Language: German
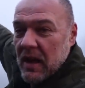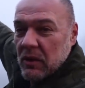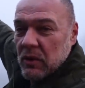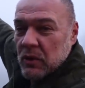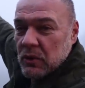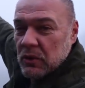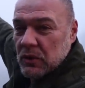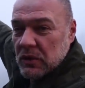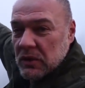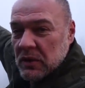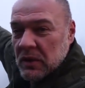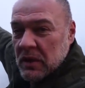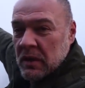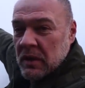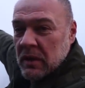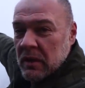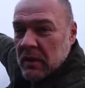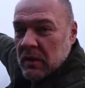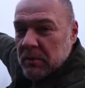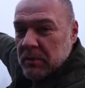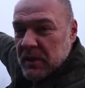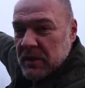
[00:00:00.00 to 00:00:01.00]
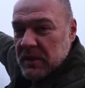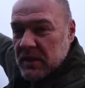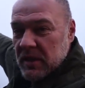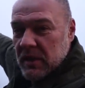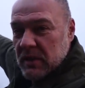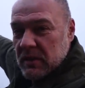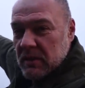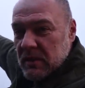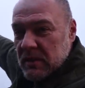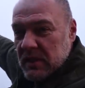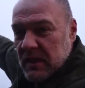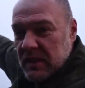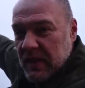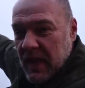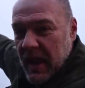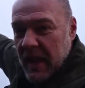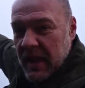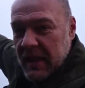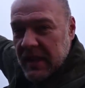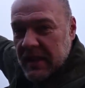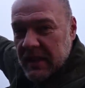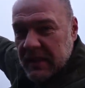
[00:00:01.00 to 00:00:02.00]
unten bzw.
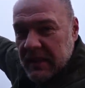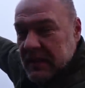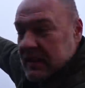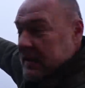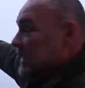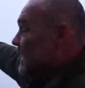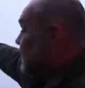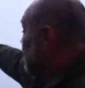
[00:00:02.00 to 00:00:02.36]
da hinten